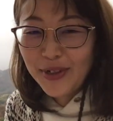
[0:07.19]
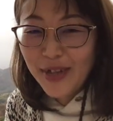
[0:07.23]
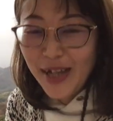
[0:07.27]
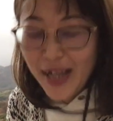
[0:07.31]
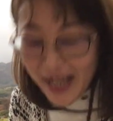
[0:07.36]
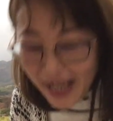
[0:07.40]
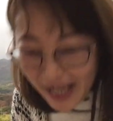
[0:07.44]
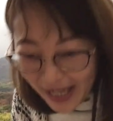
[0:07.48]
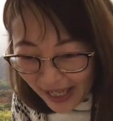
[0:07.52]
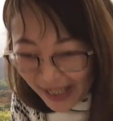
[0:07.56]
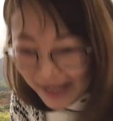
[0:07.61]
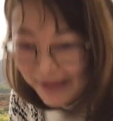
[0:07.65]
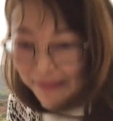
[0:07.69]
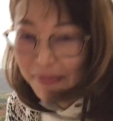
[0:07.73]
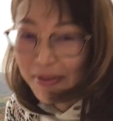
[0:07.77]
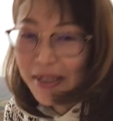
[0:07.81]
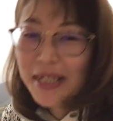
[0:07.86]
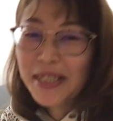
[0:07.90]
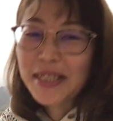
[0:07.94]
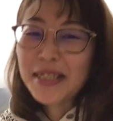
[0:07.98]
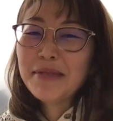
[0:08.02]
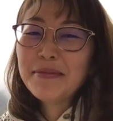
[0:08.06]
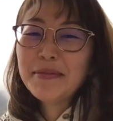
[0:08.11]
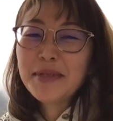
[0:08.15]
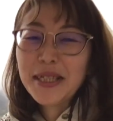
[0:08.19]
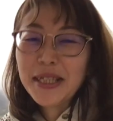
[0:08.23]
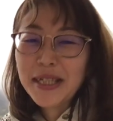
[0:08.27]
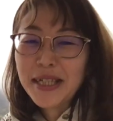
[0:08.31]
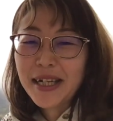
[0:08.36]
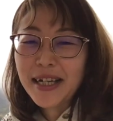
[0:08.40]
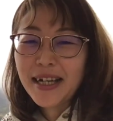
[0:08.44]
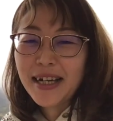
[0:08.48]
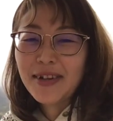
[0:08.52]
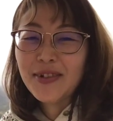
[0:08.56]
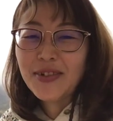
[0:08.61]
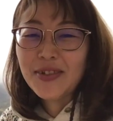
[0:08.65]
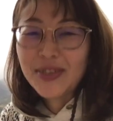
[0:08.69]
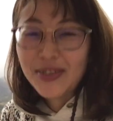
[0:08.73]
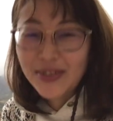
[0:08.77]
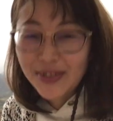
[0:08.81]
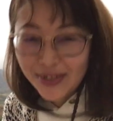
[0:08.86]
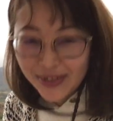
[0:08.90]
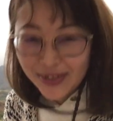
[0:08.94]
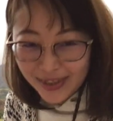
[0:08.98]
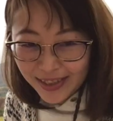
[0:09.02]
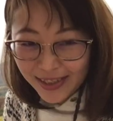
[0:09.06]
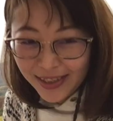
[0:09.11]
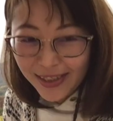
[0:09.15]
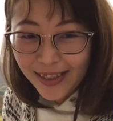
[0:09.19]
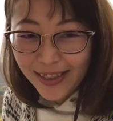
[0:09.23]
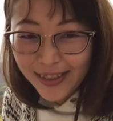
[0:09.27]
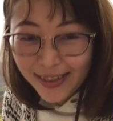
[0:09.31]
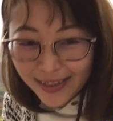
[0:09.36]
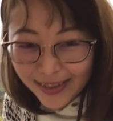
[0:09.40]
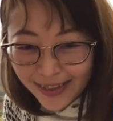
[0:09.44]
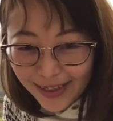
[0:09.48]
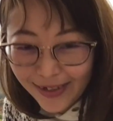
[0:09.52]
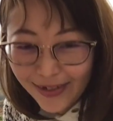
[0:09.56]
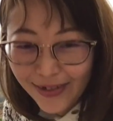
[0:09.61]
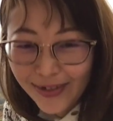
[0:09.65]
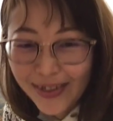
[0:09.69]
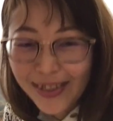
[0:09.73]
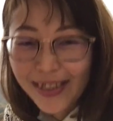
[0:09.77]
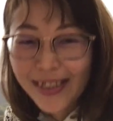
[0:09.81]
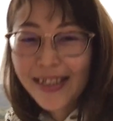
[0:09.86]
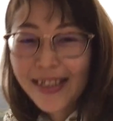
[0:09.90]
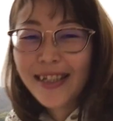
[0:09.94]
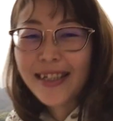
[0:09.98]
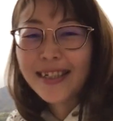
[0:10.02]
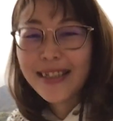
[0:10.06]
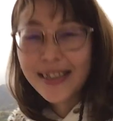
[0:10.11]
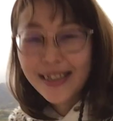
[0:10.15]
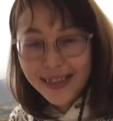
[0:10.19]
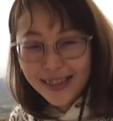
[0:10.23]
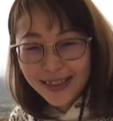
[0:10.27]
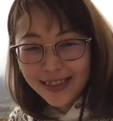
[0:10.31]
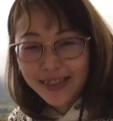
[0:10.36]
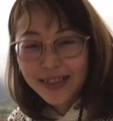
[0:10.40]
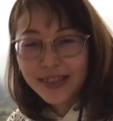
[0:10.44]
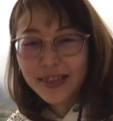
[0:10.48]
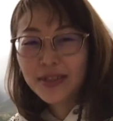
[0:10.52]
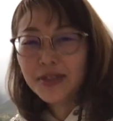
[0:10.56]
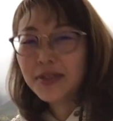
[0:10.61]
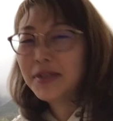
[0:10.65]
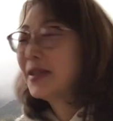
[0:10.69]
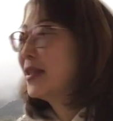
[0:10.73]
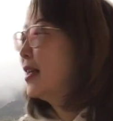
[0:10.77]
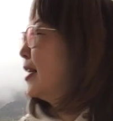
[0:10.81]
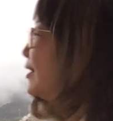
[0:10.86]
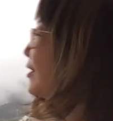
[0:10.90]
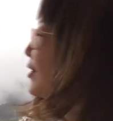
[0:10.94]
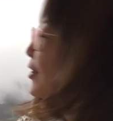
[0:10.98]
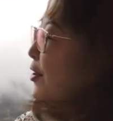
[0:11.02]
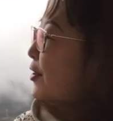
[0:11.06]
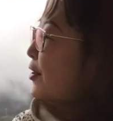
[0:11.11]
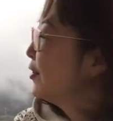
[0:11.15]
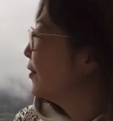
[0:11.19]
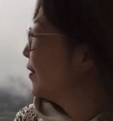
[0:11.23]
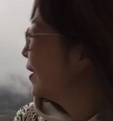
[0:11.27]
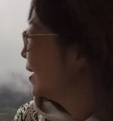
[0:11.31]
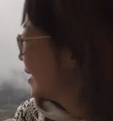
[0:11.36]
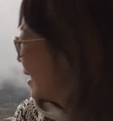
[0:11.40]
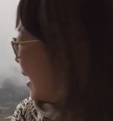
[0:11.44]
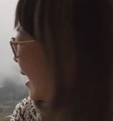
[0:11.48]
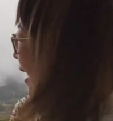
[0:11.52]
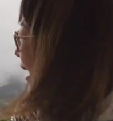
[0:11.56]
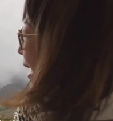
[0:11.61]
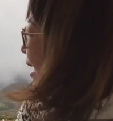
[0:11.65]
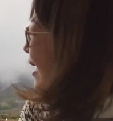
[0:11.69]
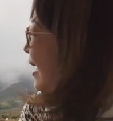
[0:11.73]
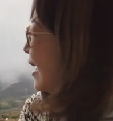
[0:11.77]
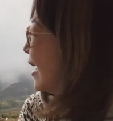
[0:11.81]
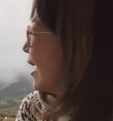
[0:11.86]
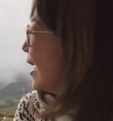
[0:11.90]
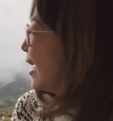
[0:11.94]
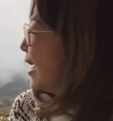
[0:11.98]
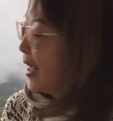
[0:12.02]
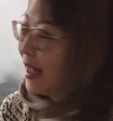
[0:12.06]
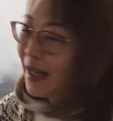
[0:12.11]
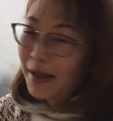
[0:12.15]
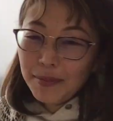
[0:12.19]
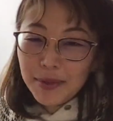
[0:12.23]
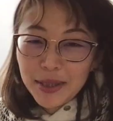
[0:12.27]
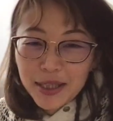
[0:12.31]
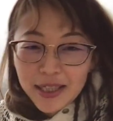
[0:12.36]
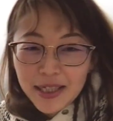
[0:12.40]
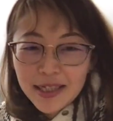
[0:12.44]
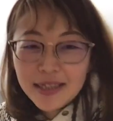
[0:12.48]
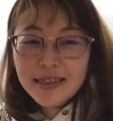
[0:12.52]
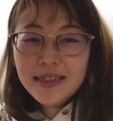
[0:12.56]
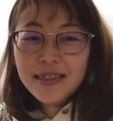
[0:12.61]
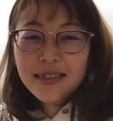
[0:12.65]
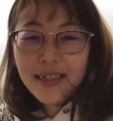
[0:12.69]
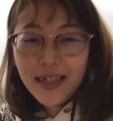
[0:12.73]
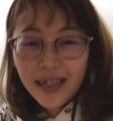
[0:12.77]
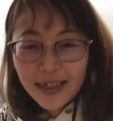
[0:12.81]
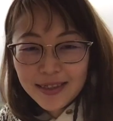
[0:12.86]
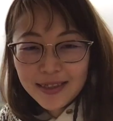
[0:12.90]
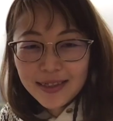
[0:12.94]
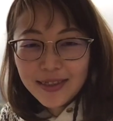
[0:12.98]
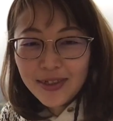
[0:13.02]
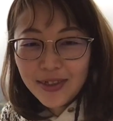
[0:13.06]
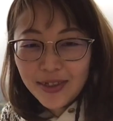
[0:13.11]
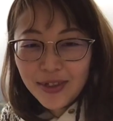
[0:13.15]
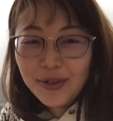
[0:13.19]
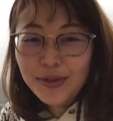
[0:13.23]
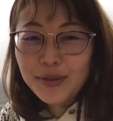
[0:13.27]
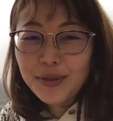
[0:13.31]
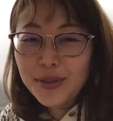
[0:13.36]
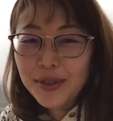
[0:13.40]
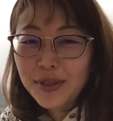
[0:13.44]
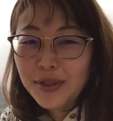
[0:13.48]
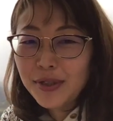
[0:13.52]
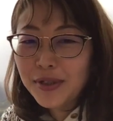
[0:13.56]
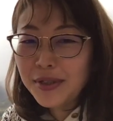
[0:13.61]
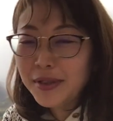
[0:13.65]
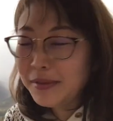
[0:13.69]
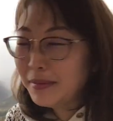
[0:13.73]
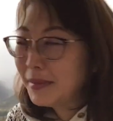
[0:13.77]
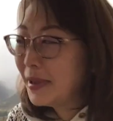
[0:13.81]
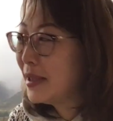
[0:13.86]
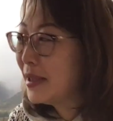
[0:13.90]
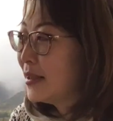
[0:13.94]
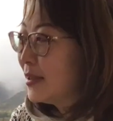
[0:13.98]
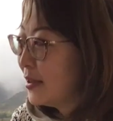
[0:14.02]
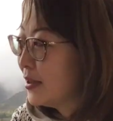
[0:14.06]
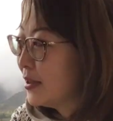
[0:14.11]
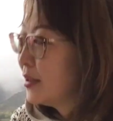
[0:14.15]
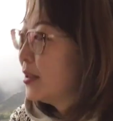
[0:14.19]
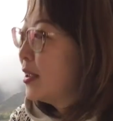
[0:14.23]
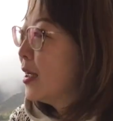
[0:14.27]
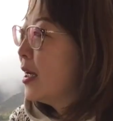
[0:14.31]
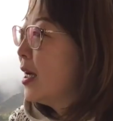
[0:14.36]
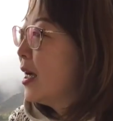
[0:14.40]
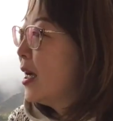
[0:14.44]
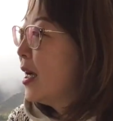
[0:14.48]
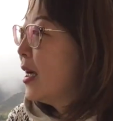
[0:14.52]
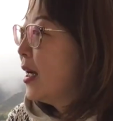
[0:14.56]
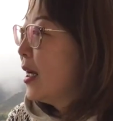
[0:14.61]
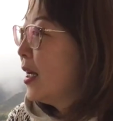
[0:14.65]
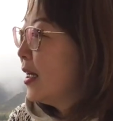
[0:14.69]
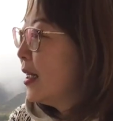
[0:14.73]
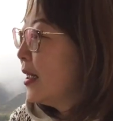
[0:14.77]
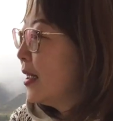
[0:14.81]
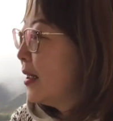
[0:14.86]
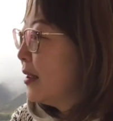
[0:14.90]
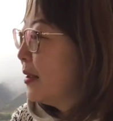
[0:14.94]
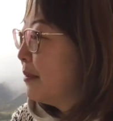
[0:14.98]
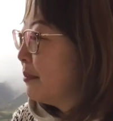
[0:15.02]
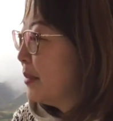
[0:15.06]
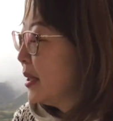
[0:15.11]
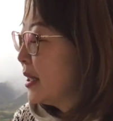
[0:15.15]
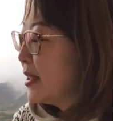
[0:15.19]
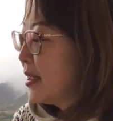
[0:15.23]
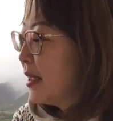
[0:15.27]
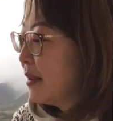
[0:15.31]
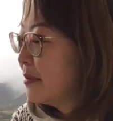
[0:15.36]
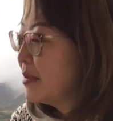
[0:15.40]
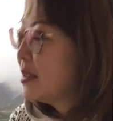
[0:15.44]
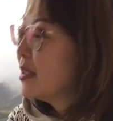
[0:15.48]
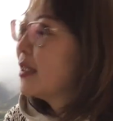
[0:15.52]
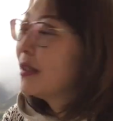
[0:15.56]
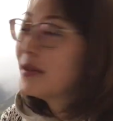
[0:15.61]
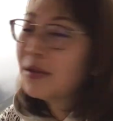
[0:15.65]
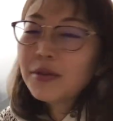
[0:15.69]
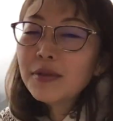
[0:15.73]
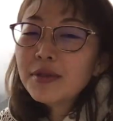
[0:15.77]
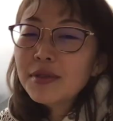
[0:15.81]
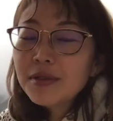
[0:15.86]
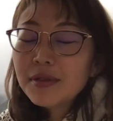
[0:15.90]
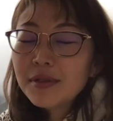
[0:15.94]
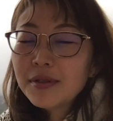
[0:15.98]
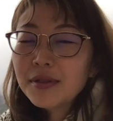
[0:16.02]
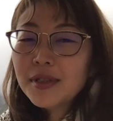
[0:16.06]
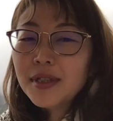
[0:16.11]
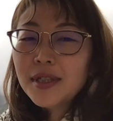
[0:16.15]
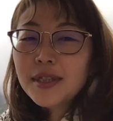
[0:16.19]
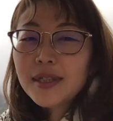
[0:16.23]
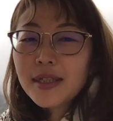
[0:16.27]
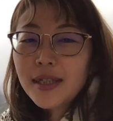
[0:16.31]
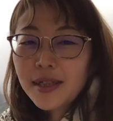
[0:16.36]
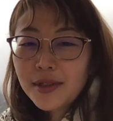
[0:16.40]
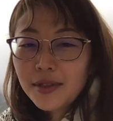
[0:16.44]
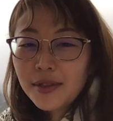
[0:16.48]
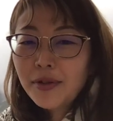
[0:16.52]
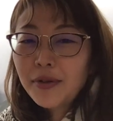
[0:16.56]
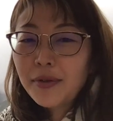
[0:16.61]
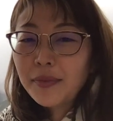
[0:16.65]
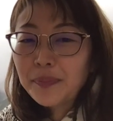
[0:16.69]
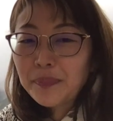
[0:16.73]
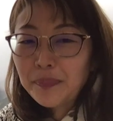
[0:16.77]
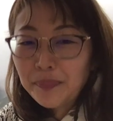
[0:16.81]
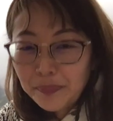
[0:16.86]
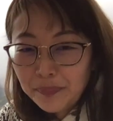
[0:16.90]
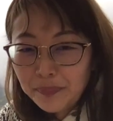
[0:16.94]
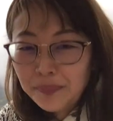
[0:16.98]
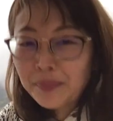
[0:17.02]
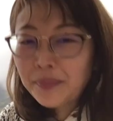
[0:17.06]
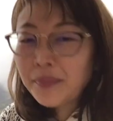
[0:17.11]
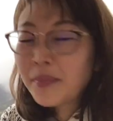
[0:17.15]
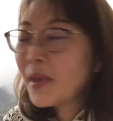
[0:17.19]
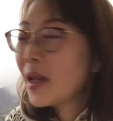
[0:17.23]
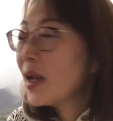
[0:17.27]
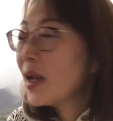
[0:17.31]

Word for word: はい、皆様いかがお過ごしですかご機嫌いかがでしょうか今日はね、雨です。がっつり降っております。えー、まあ、寒さはそこそこですけど、うん。